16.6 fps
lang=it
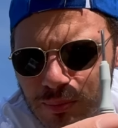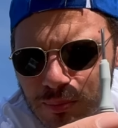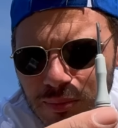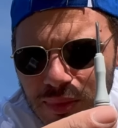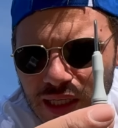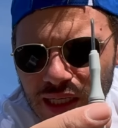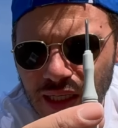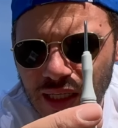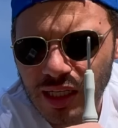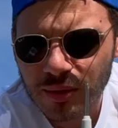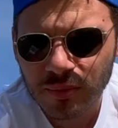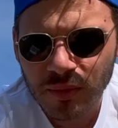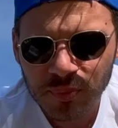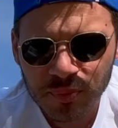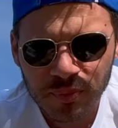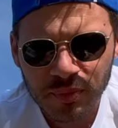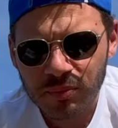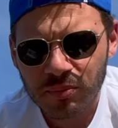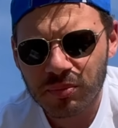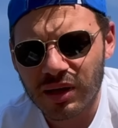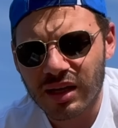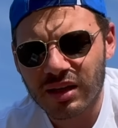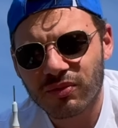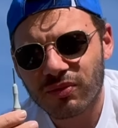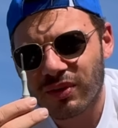Mini
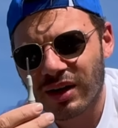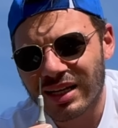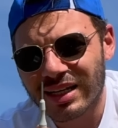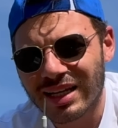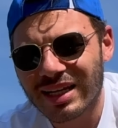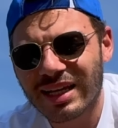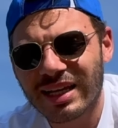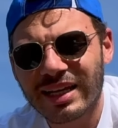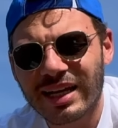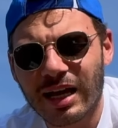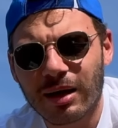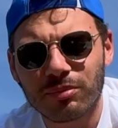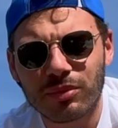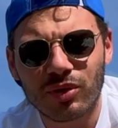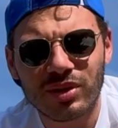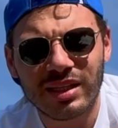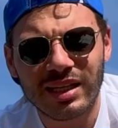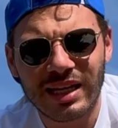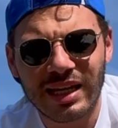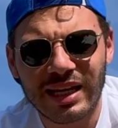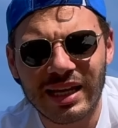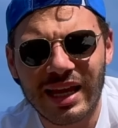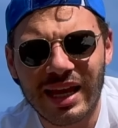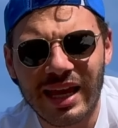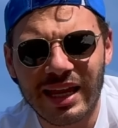per fare il cambio
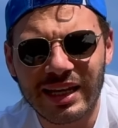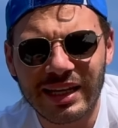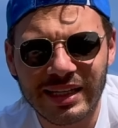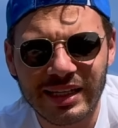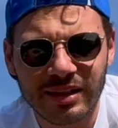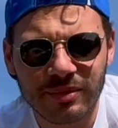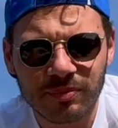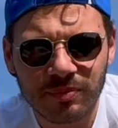delle eliche.